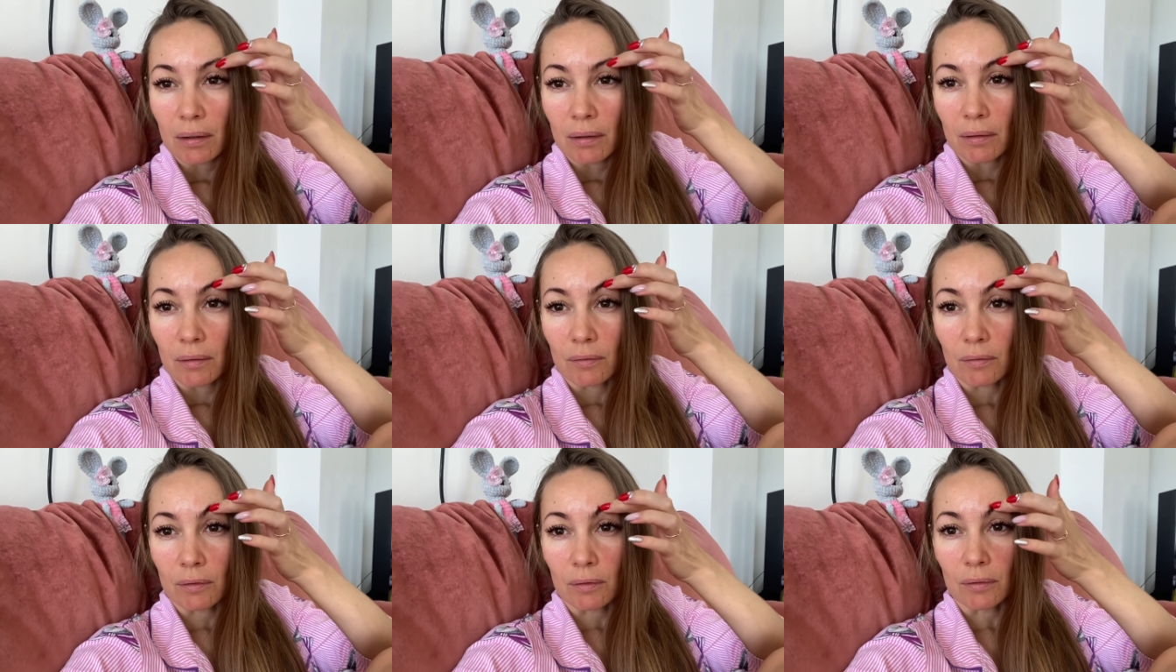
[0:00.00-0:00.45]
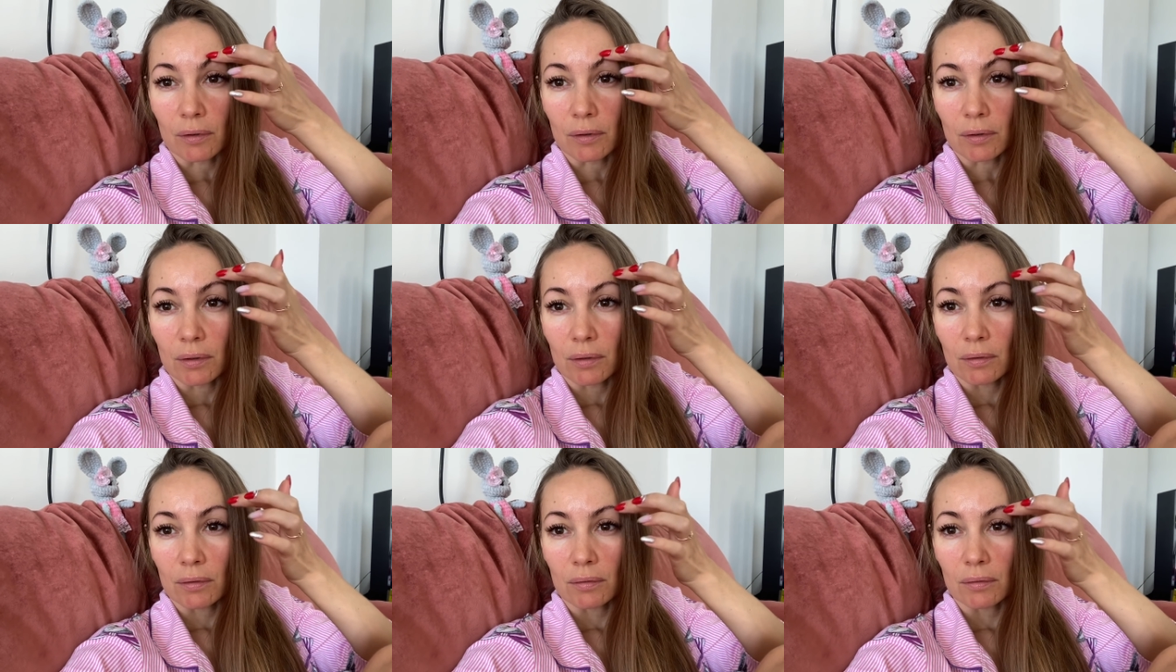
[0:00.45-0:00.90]

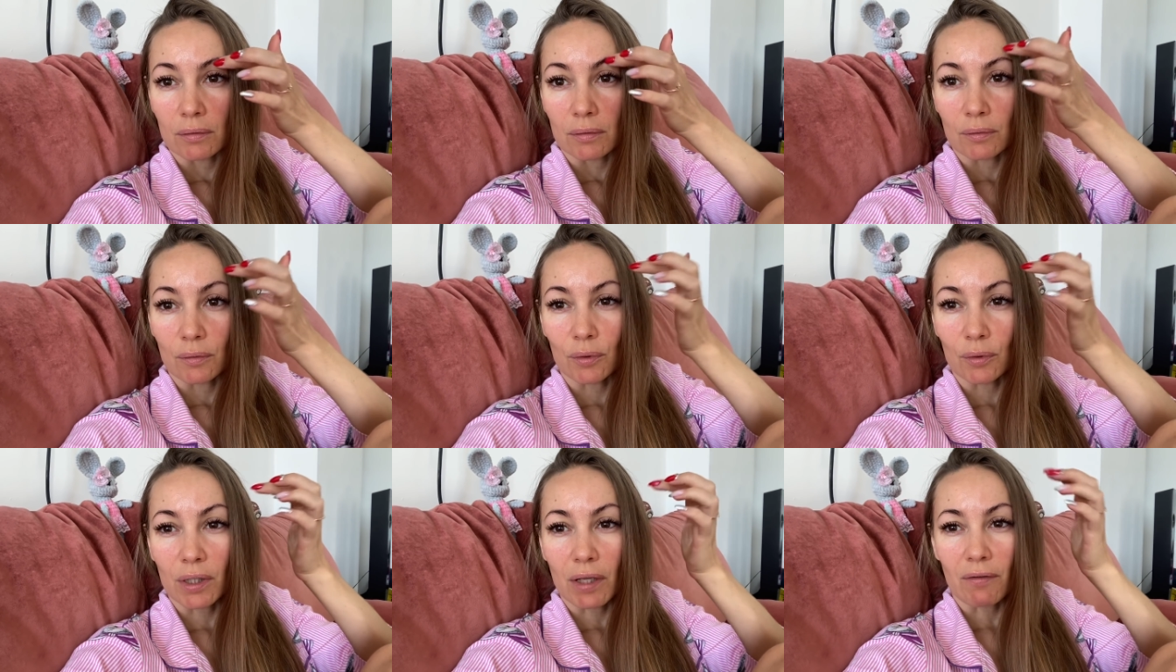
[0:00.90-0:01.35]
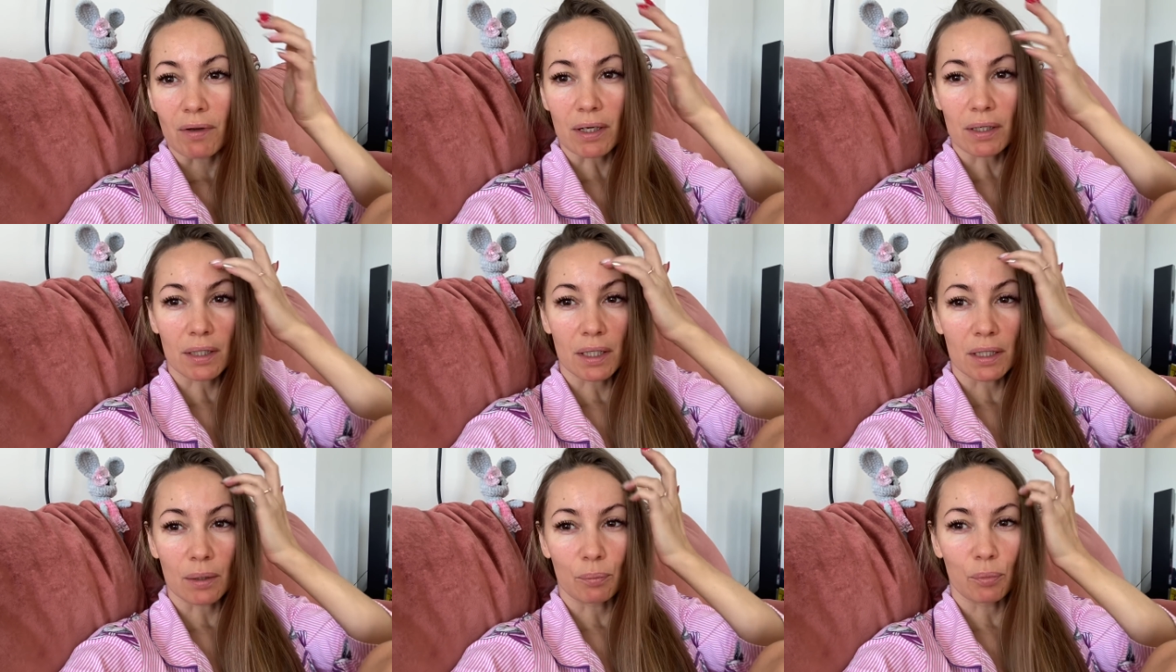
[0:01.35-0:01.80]
Вот. Ну,
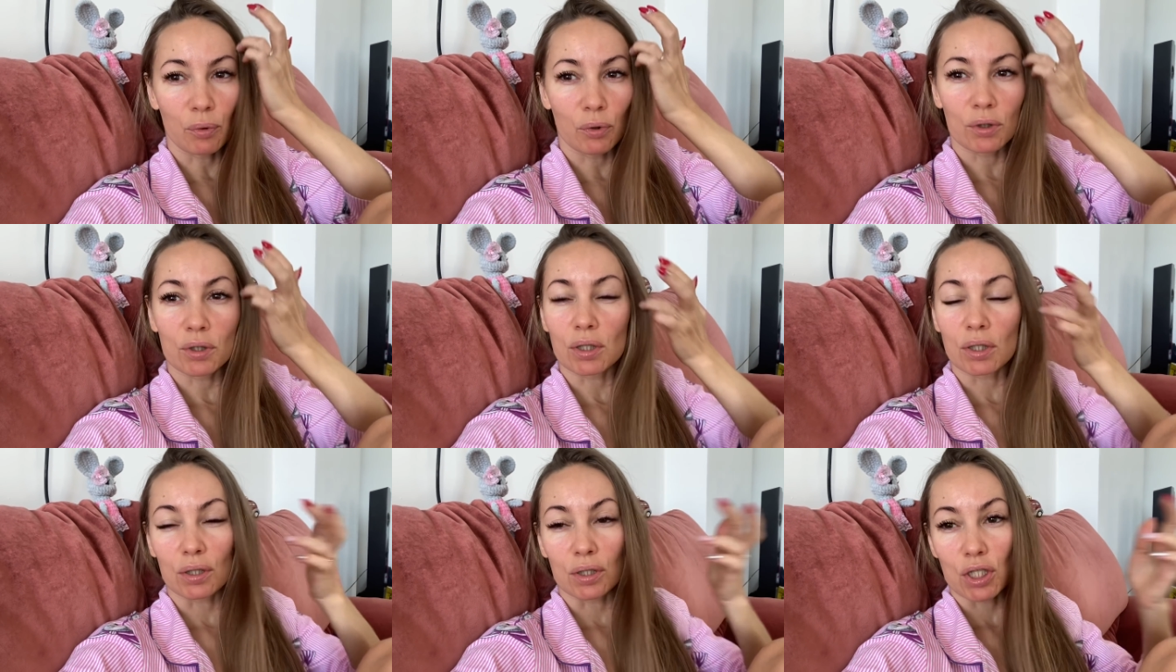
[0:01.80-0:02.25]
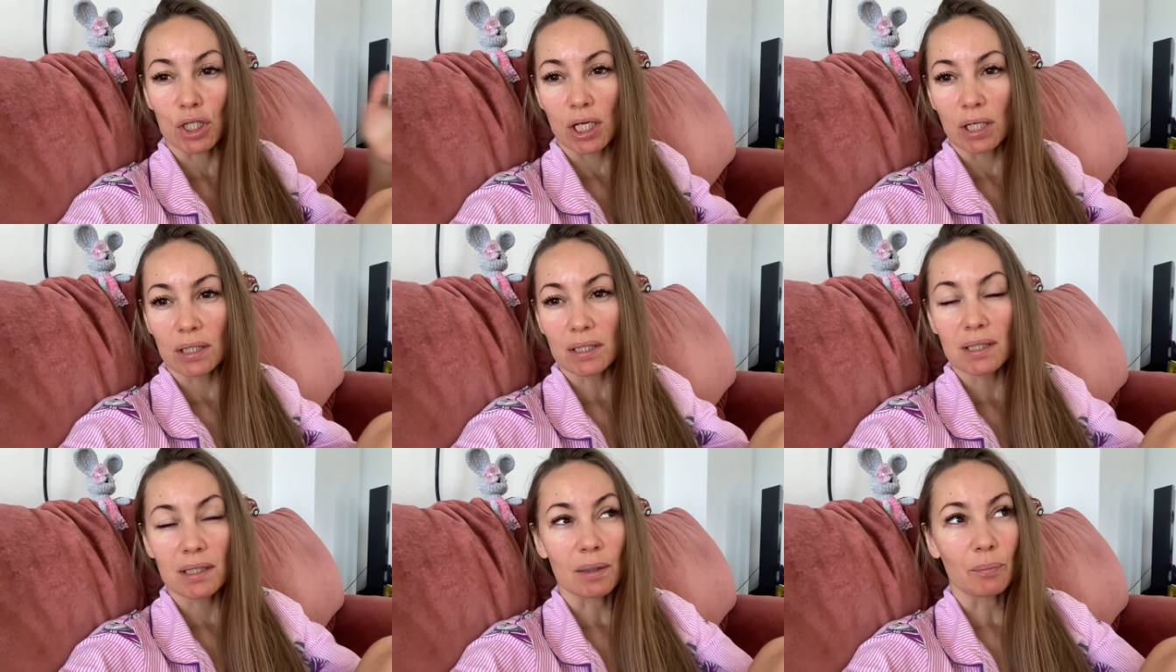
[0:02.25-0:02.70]
наверное, это будет
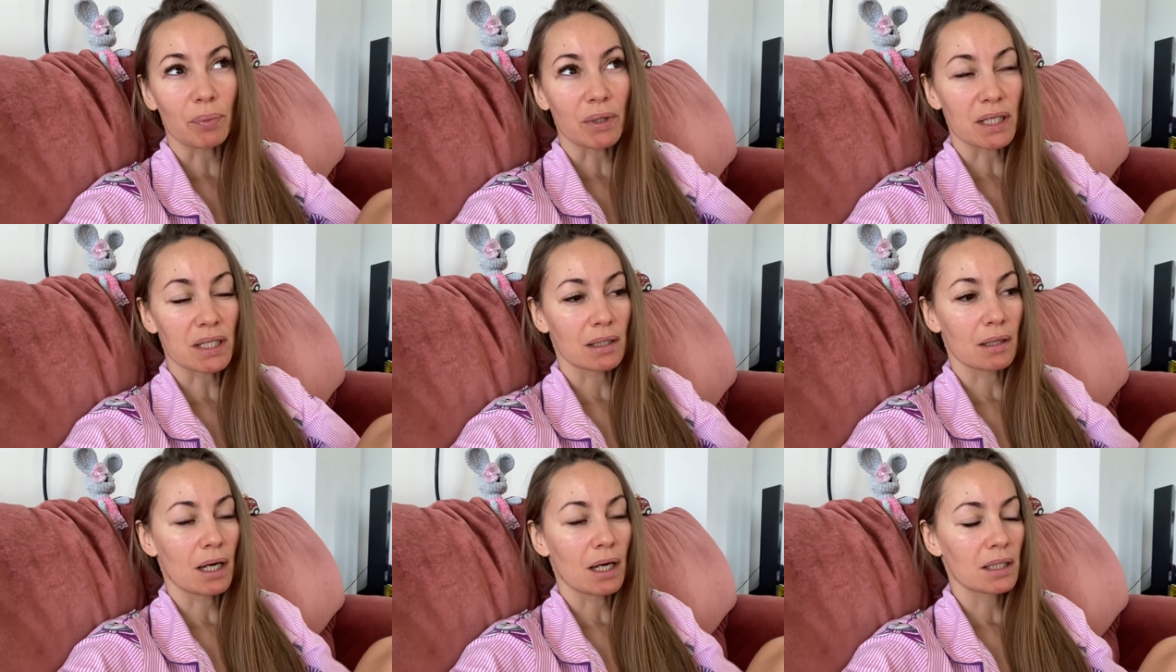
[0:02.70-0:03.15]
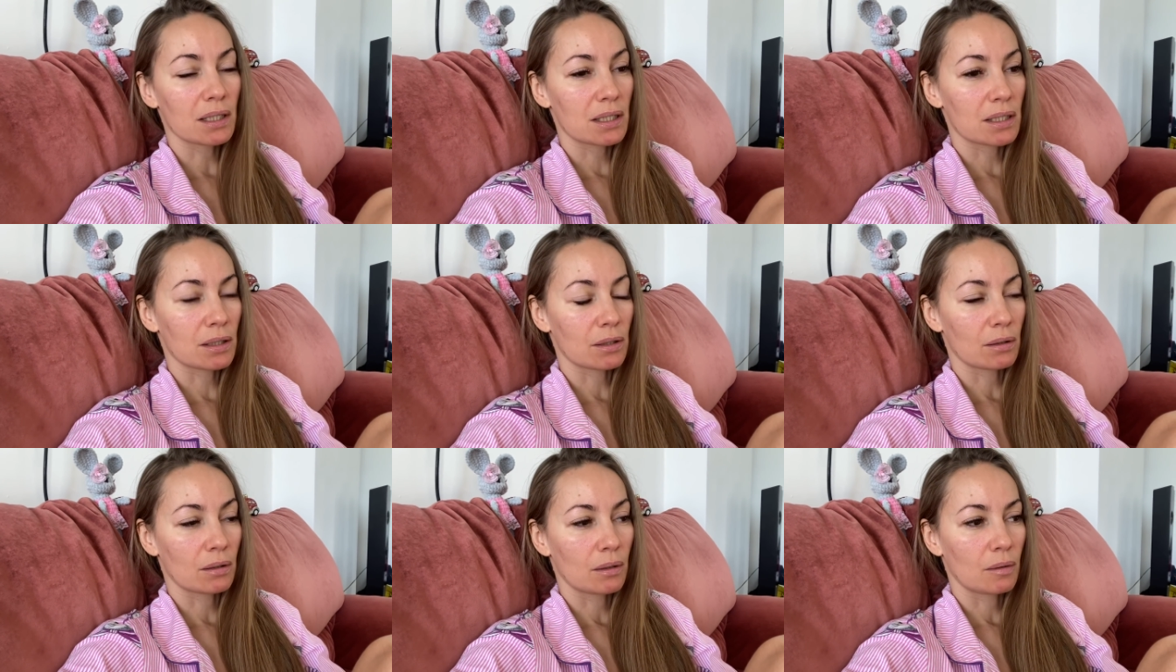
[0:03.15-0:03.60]
честно
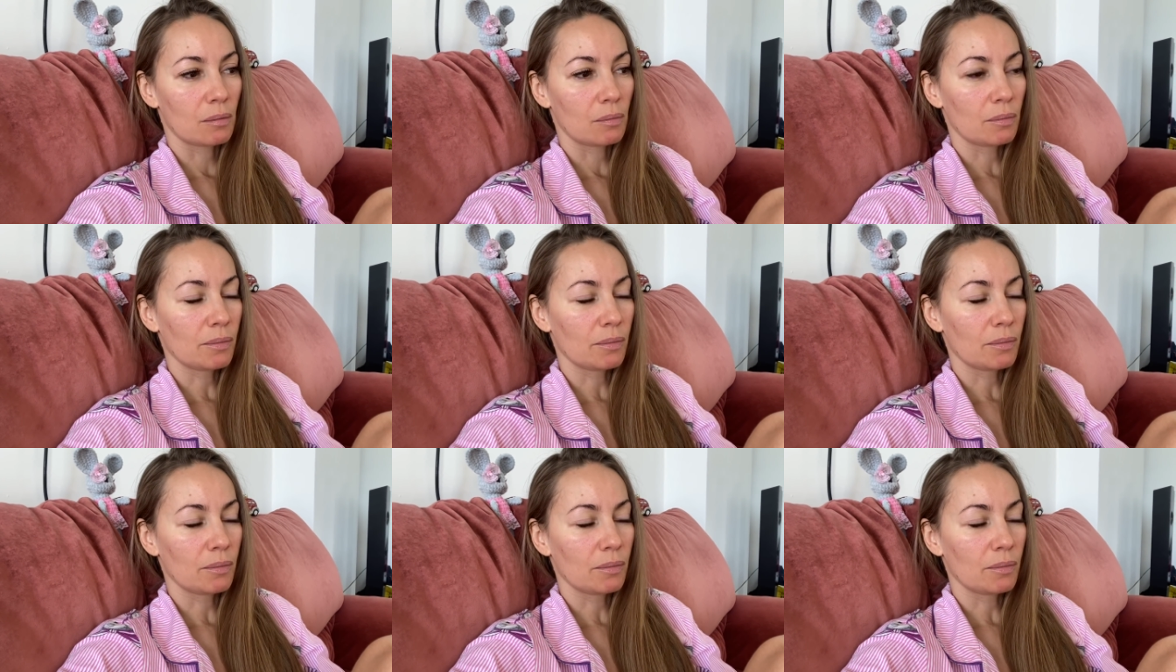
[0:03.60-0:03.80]
признаться.